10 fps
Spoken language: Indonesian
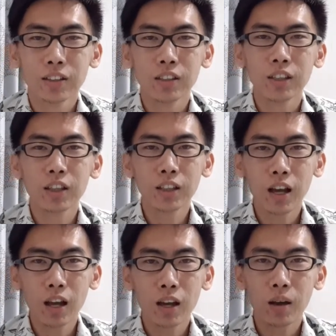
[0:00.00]
Jadi
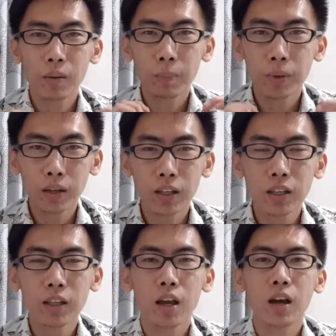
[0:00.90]
kita
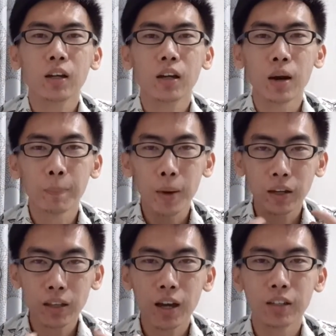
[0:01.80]
pilih ya,
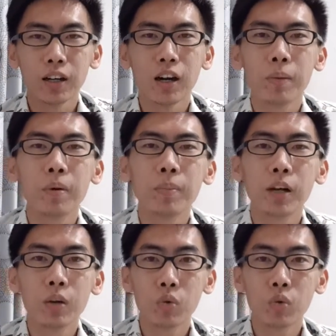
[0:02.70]
gampangnya adalah memilih